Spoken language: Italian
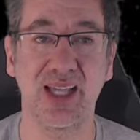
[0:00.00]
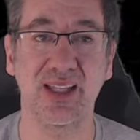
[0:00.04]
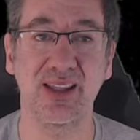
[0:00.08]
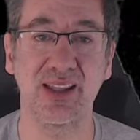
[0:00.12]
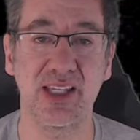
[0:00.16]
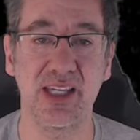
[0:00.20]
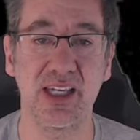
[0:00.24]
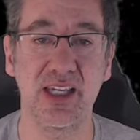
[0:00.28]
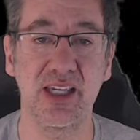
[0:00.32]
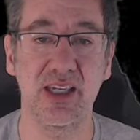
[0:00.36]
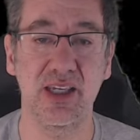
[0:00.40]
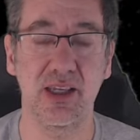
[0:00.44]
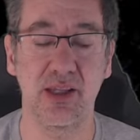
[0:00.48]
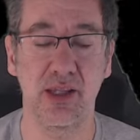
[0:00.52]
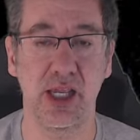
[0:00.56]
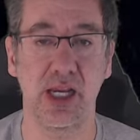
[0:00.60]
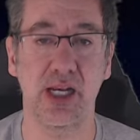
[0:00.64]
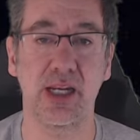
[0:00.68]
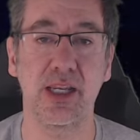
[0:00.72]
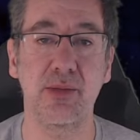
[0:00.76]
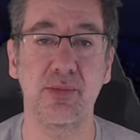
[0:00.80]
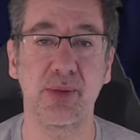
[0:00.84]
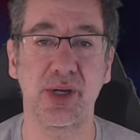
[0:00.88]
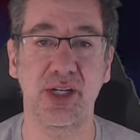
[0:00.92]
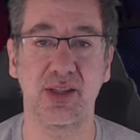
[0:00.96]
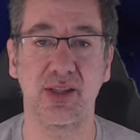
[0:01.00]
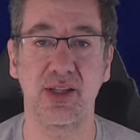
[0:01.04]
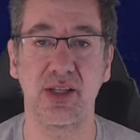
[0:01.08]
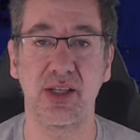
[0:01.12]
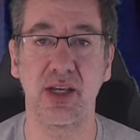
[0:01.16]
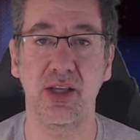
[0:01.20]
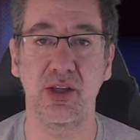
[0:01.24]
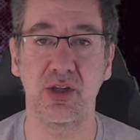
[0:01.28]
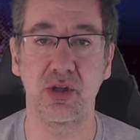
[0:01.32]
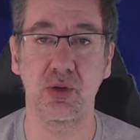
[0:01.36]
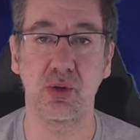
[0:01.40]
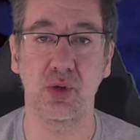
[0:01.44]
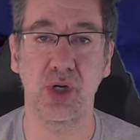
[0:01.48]
di
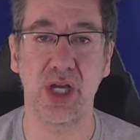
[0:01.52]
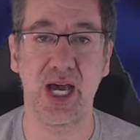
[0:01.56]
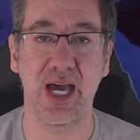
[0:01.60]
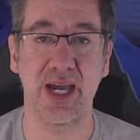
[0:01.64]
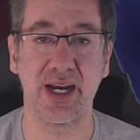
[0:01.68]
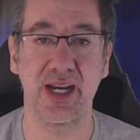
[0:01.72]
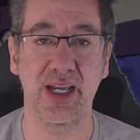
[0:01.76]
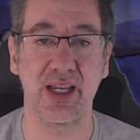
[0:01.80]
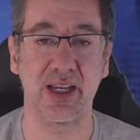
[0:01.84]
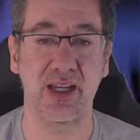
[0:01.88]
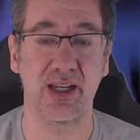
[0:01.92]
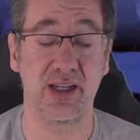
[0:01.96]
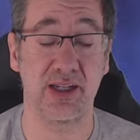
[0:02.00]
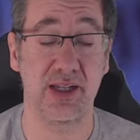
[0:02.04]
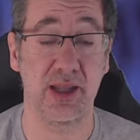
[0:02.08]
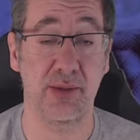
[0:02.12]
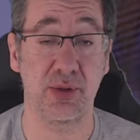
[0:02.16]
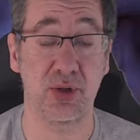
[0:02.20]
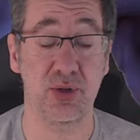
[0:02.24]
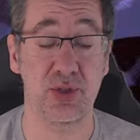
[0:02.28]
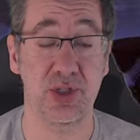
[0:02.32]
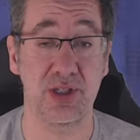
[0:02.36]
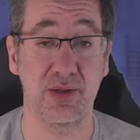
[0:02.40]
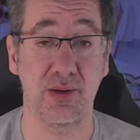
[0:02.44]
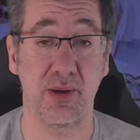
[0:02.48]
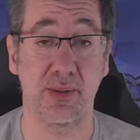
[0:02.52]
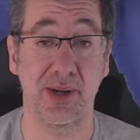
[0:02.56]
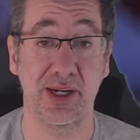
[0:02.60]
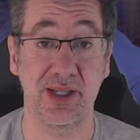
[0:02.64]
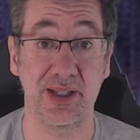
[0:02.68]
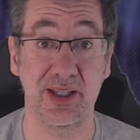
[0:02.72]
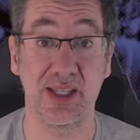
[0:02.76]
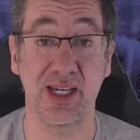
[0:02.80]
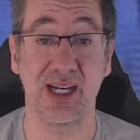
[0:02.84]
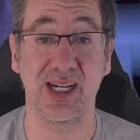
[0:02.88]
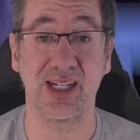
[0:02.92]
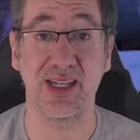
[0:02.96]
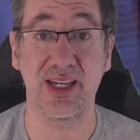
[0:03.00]
ripartire titolare la prossima
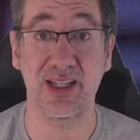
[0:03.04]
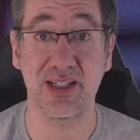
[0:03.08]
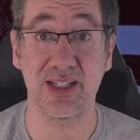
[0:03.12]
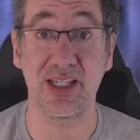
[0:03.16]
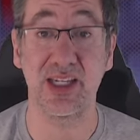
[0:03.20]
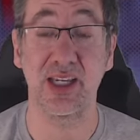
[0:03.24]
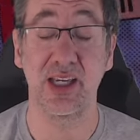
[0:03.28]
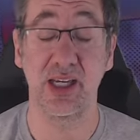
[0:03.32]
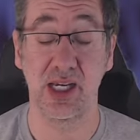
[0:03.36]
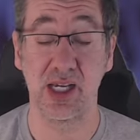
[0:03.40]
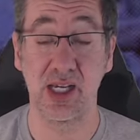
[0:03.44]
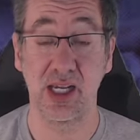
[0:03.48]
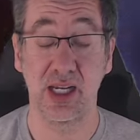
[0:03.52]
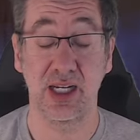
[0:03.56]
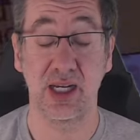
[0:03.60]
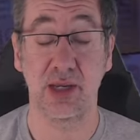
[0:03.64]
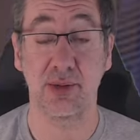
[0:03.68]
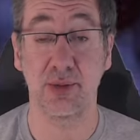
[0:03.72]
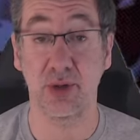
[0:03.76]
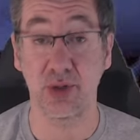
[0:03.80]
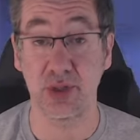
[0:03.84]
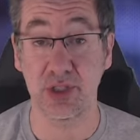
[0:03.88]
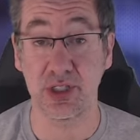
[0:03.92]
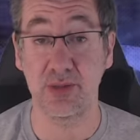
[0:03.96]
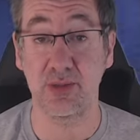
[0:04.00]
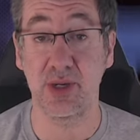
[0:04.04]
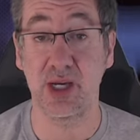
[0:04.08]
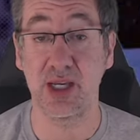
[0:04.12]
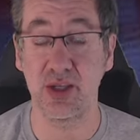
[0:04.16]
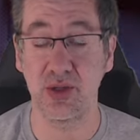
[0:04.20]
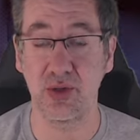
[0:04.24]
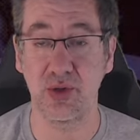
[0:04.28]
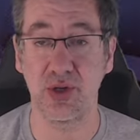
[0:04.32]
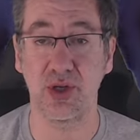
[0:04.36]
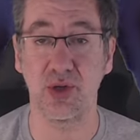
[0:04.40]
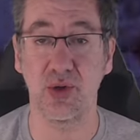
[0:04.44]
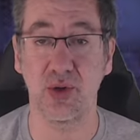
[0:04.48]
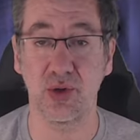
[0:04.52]
partita, anche se la prossima,
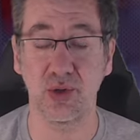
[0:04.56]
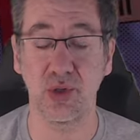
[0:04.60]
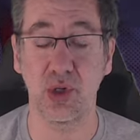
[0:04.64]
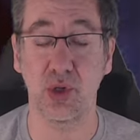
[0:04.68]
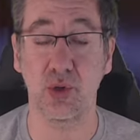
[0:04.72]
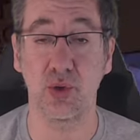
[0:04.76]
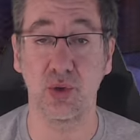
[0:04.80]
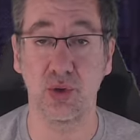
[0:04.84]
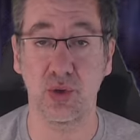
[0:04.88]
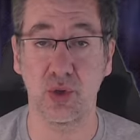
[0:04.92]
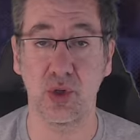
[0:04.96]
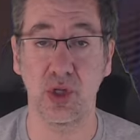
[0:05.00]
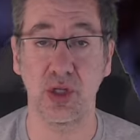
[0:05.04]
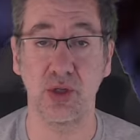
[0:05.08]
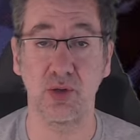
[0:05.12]
io ricordo, è contro la